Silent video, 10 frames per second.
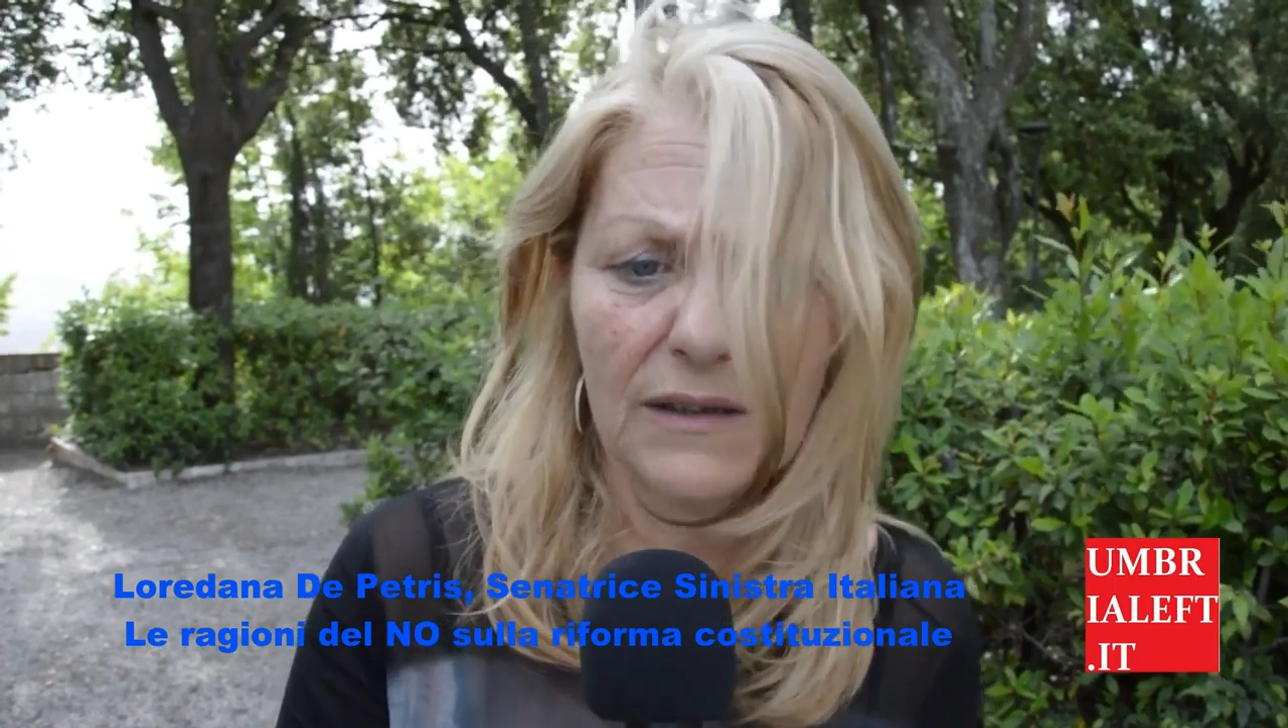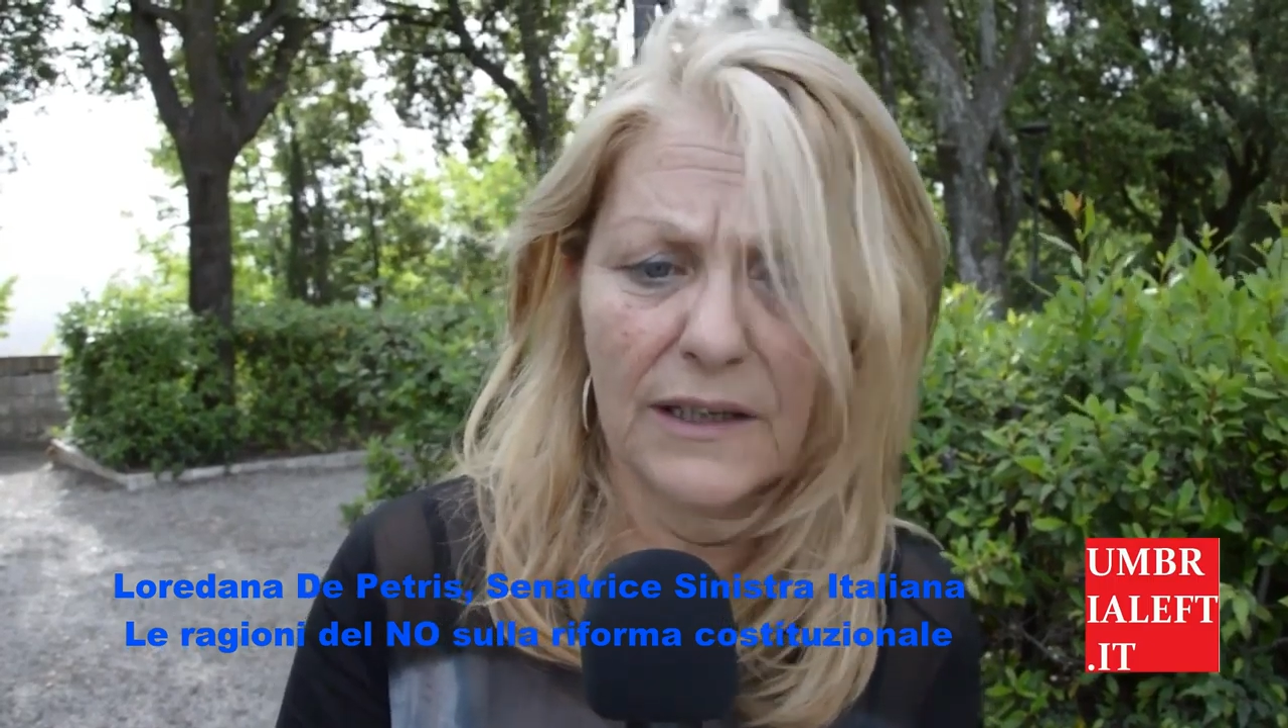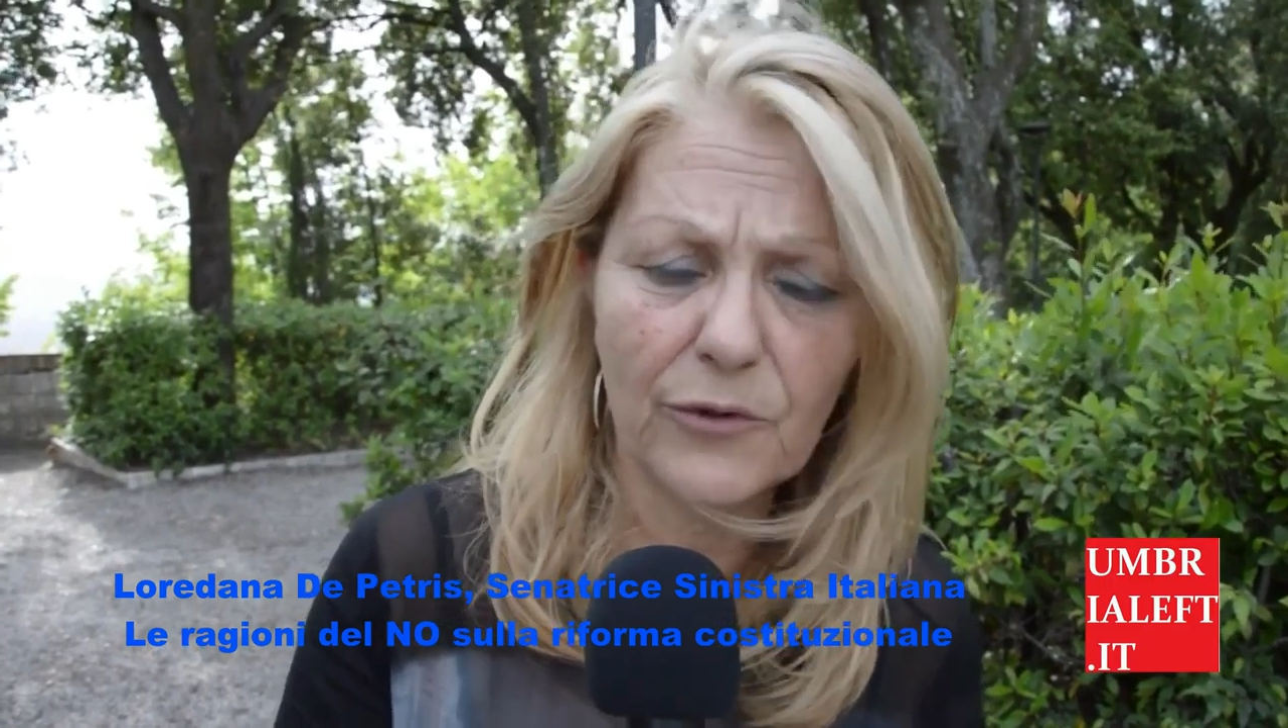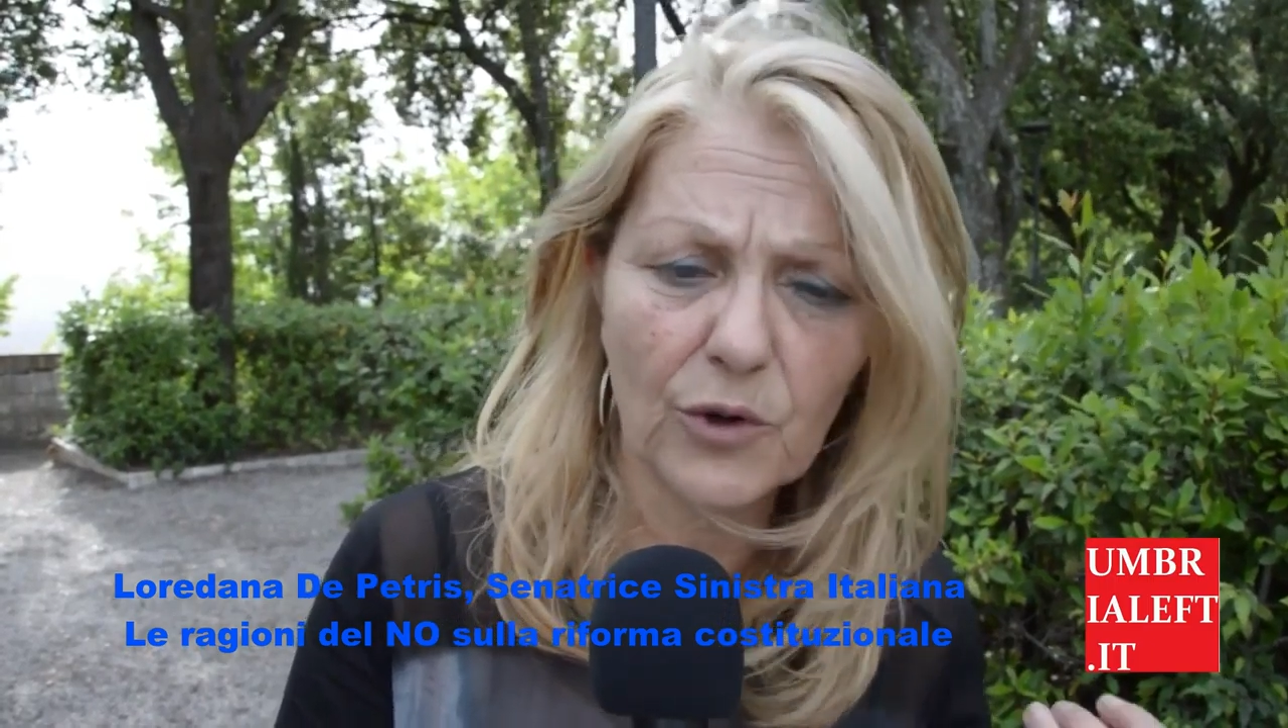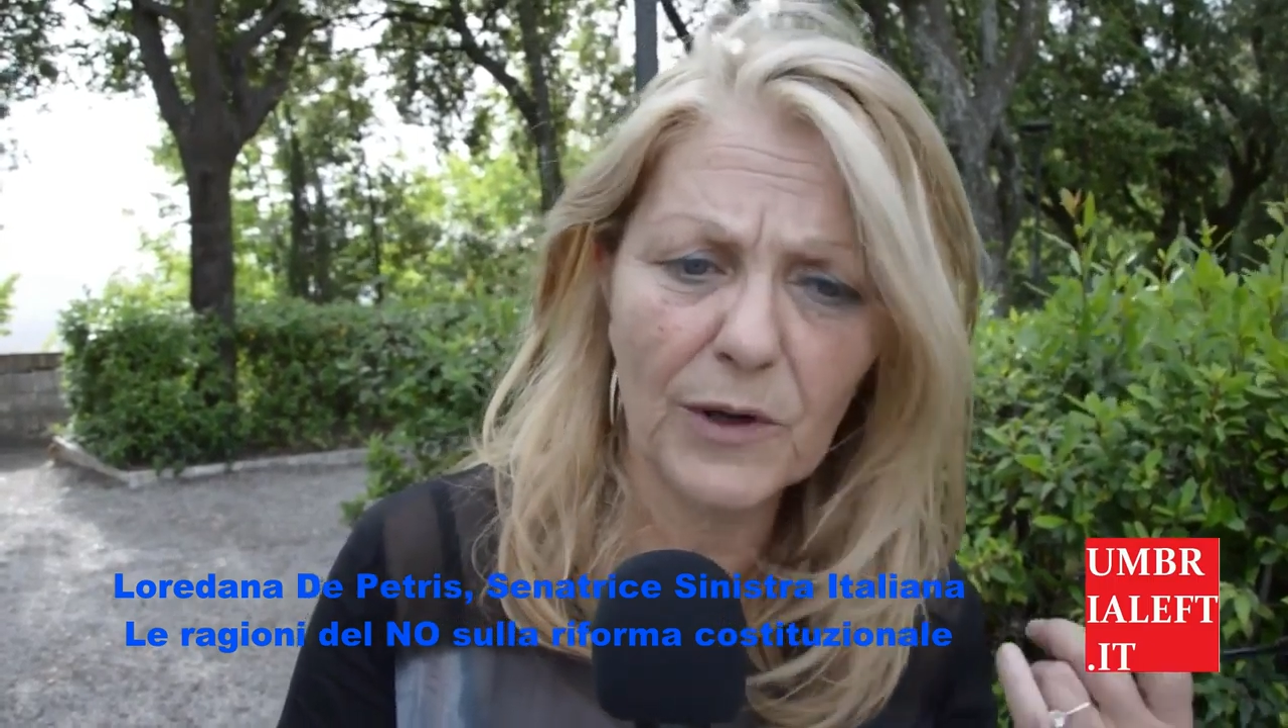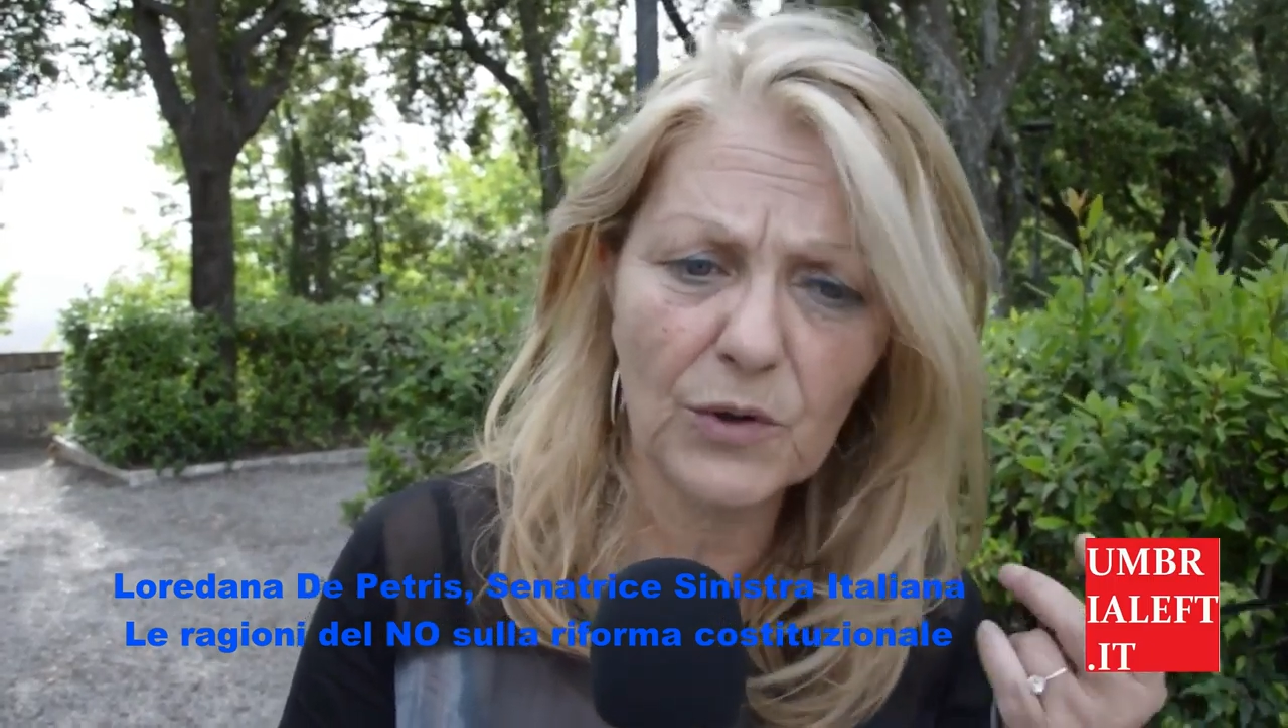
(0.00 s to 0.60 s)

riforma